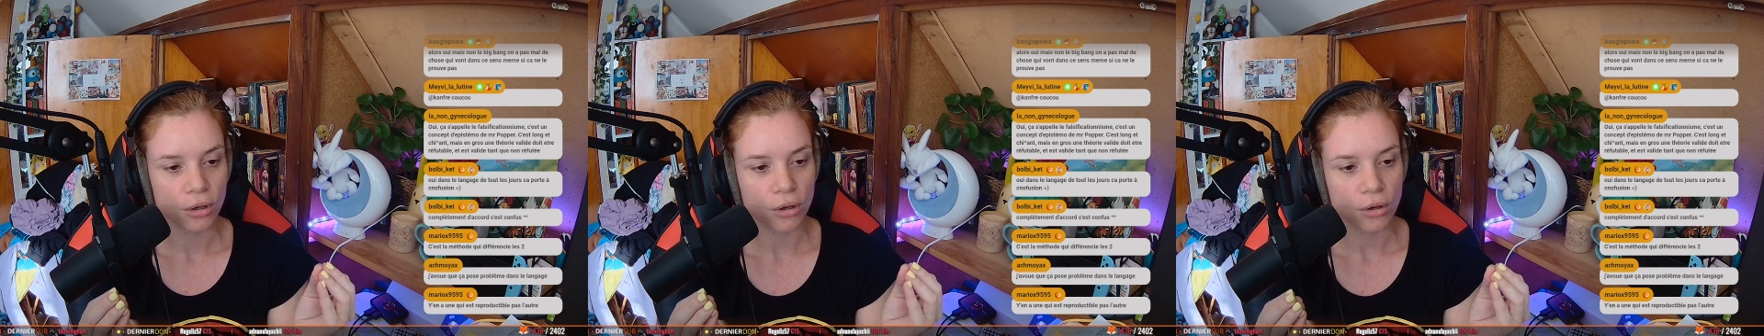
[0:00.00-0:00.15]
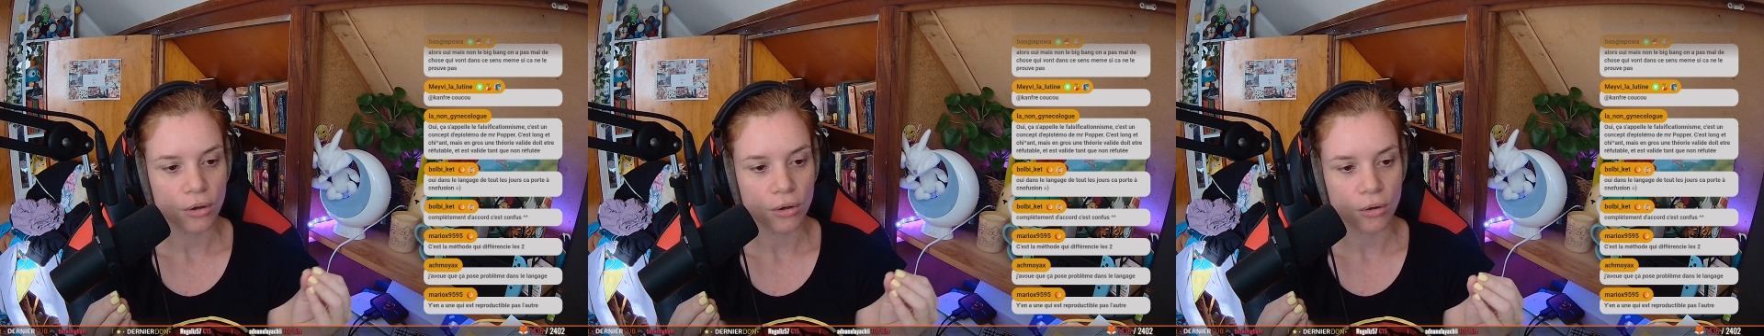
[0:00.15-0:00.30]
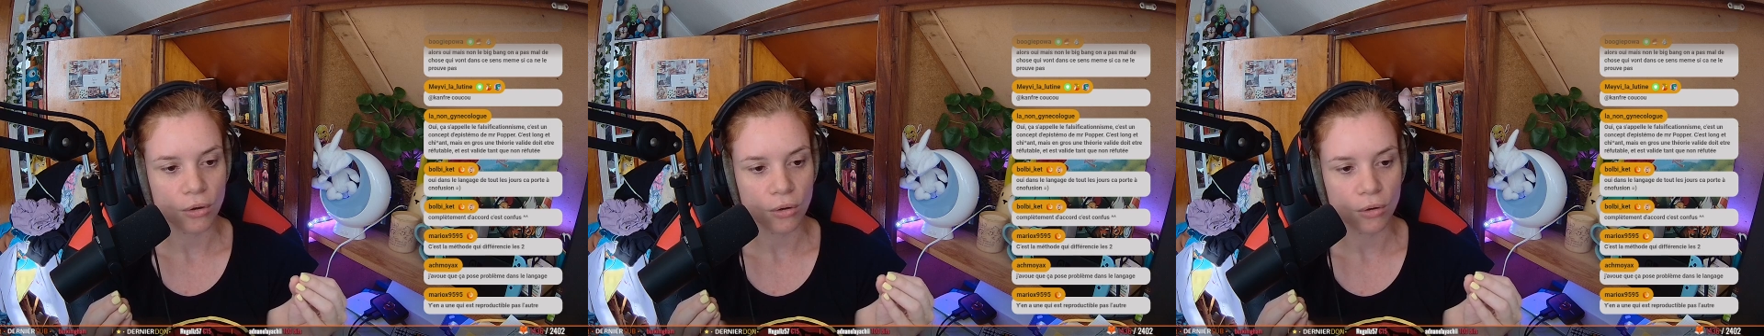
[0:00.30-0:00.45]

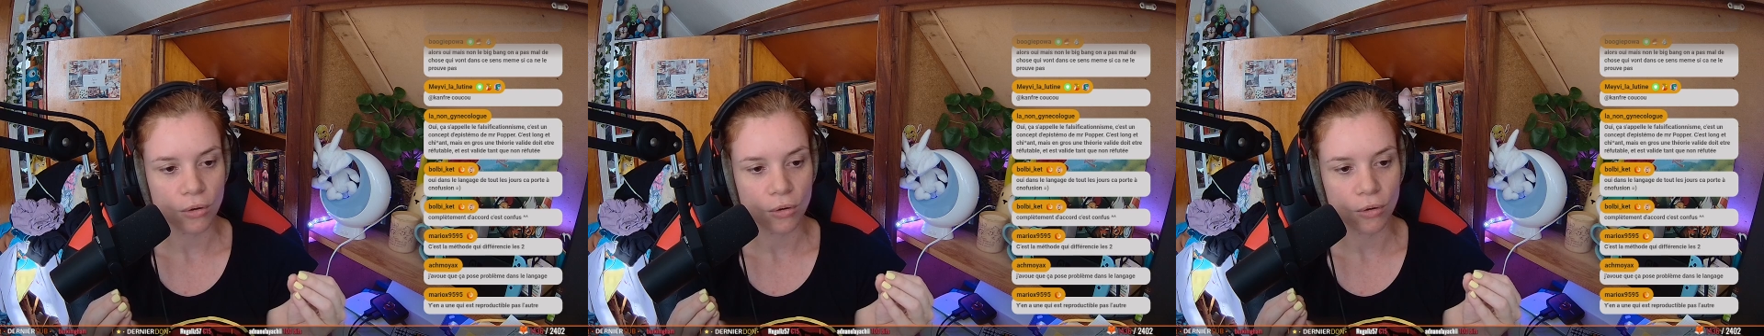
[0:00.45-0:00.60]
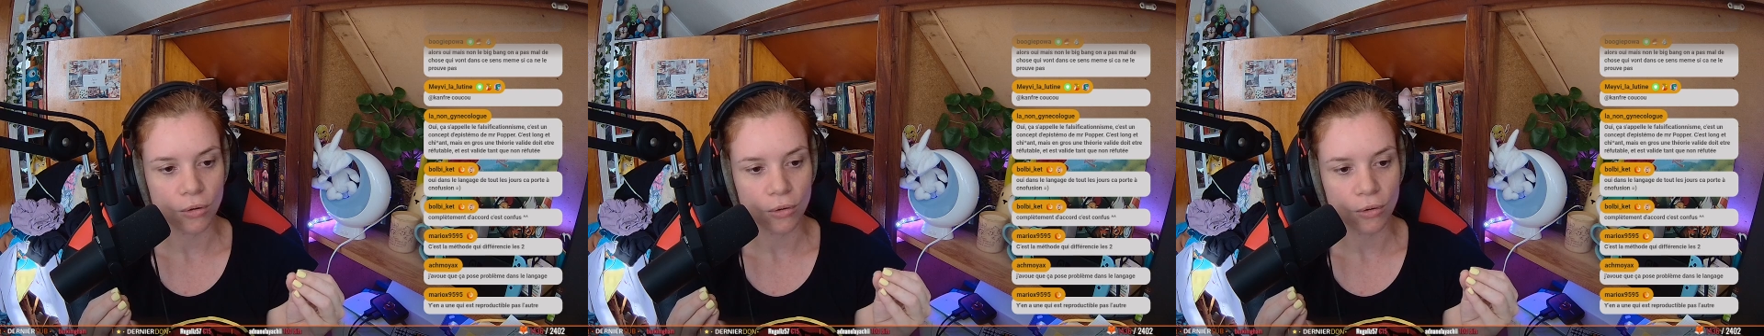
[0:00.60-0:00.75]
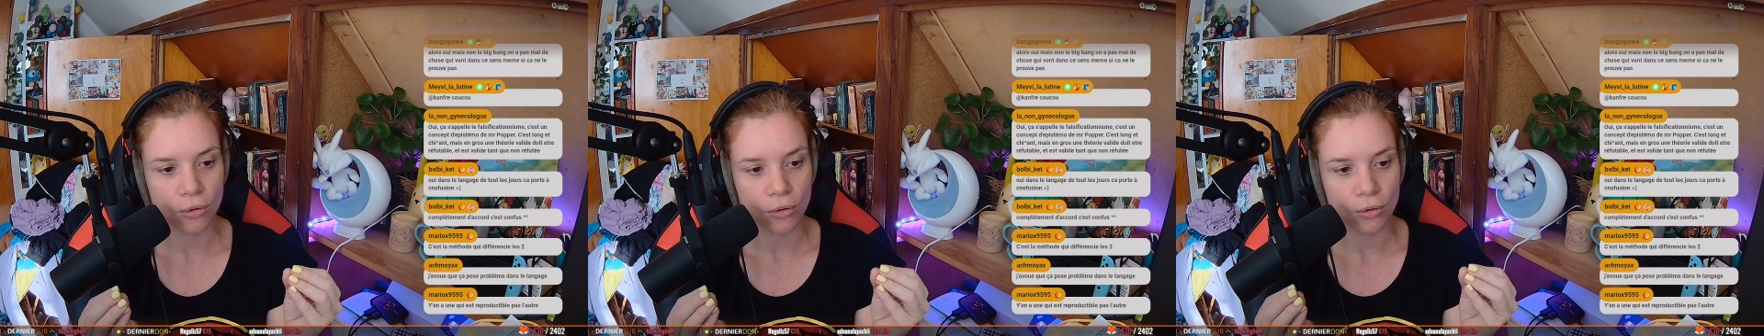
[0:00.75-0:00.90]

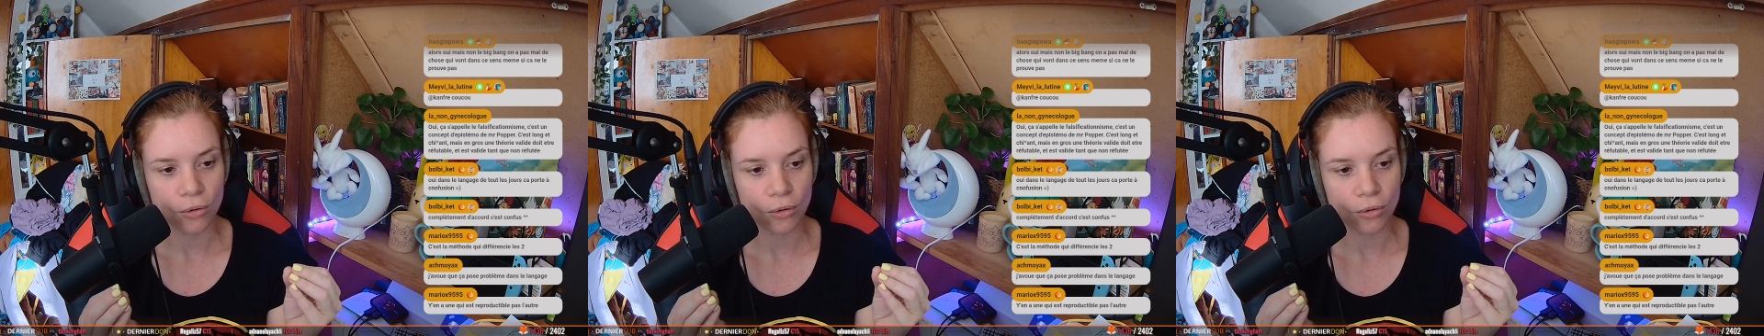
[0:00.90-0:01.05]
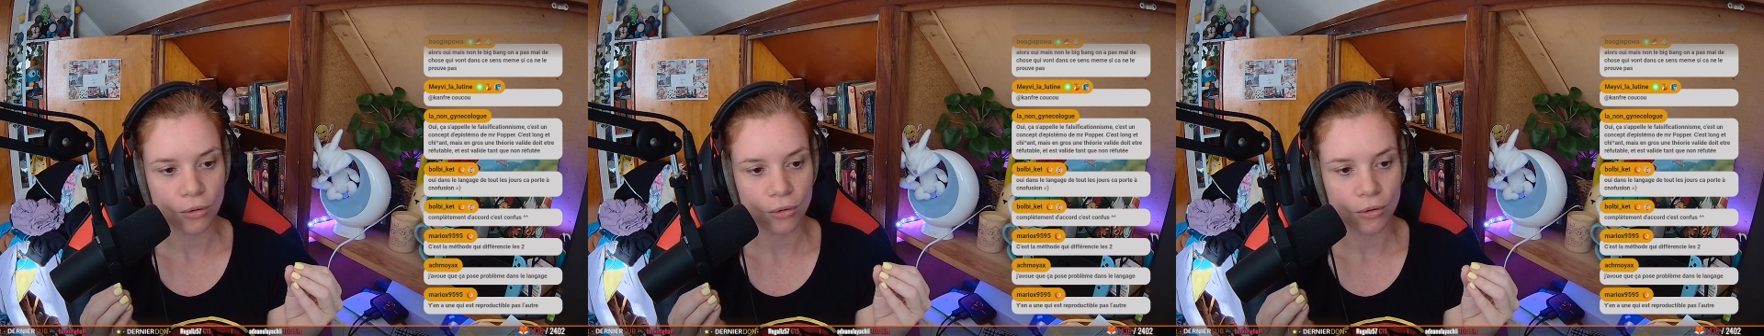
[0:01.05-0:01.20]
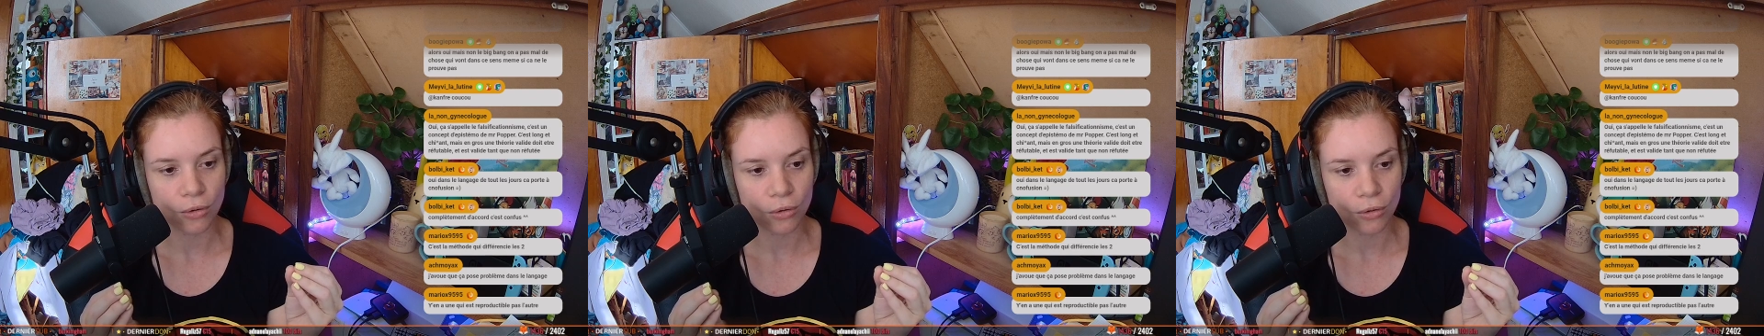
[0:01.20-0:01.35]

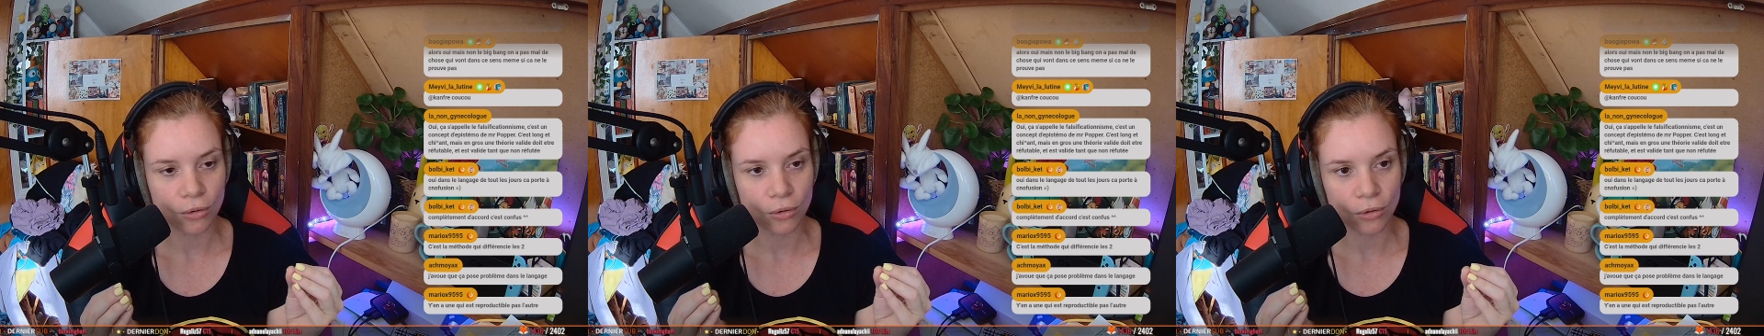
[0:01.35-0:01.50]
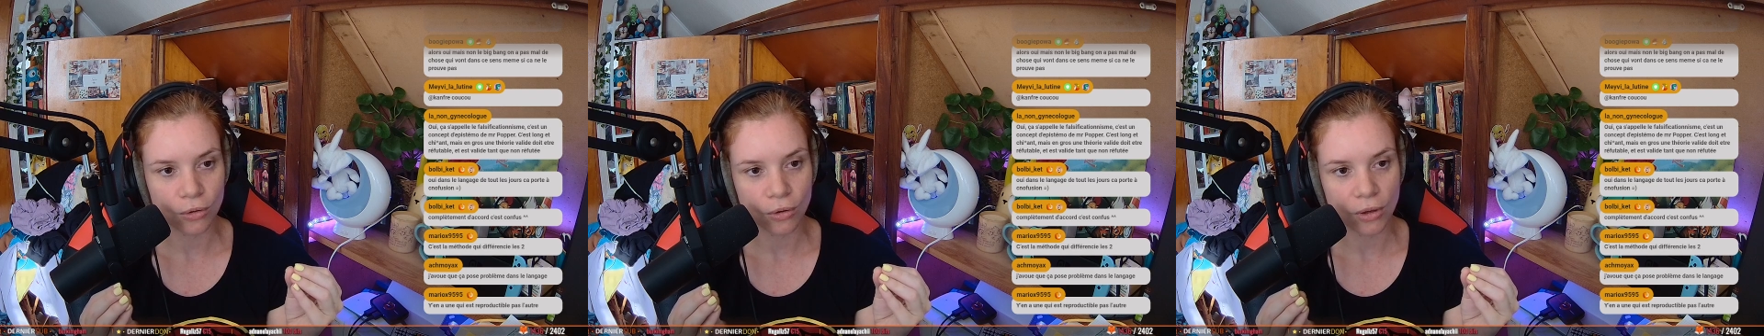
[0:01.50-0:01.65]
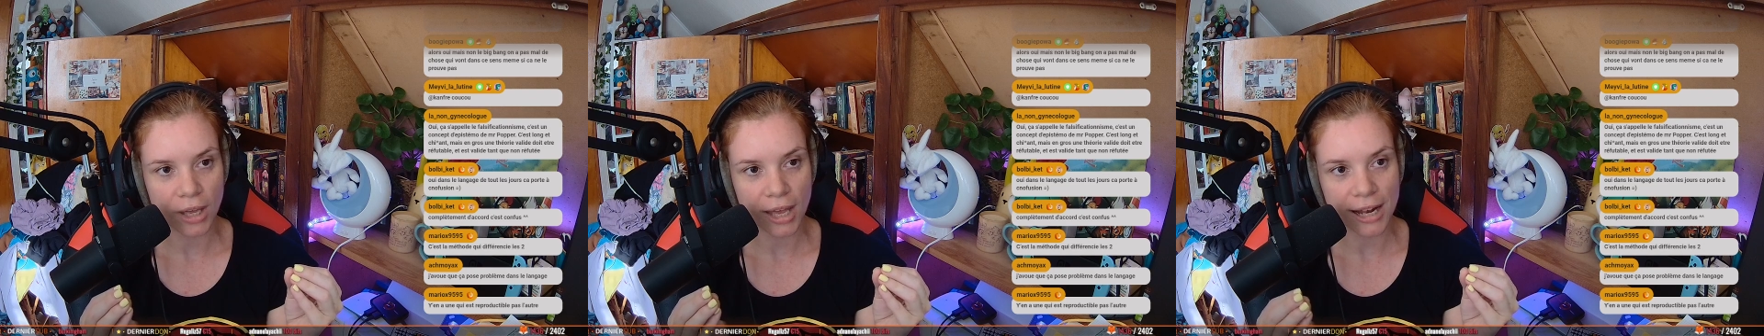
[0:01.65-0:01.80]

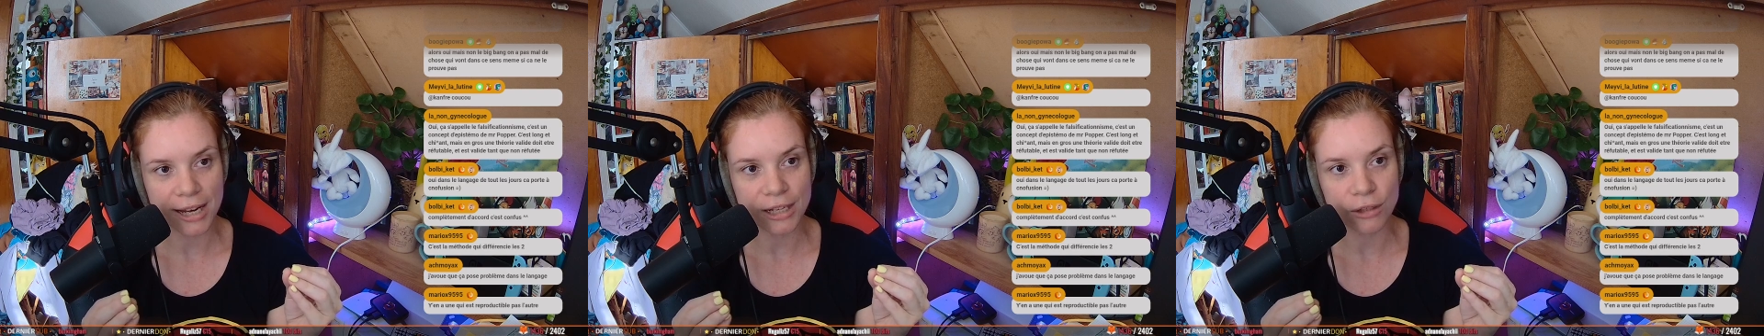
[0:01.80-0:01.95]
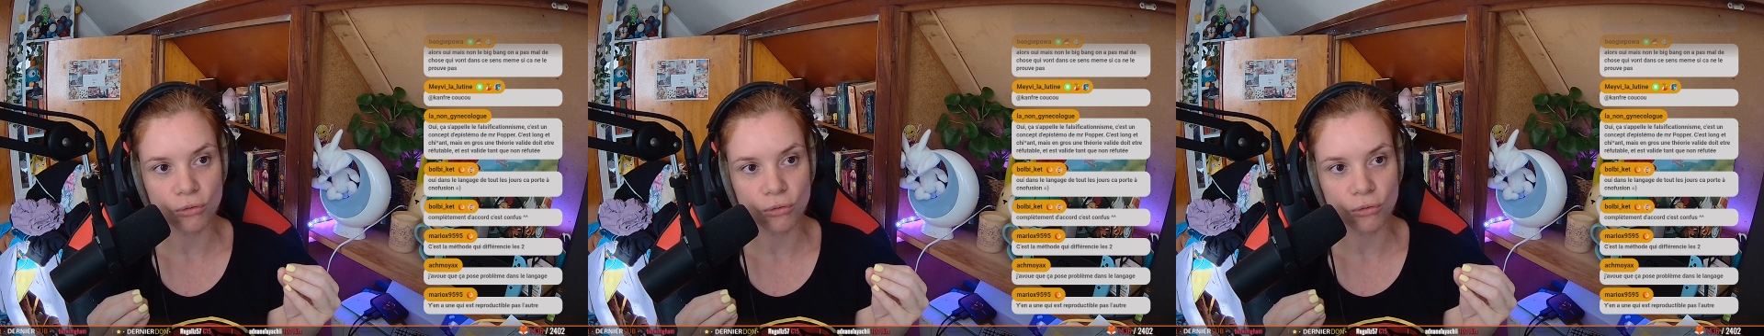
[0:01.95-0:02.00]
elle